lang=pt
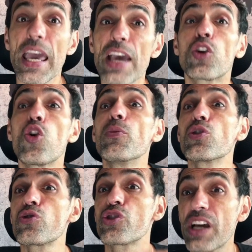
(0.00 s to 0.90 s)
E
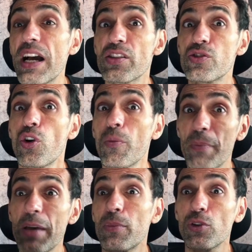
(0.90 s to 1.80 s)
como eu já sou
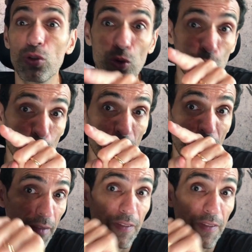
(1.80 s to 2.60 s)
membro do clube,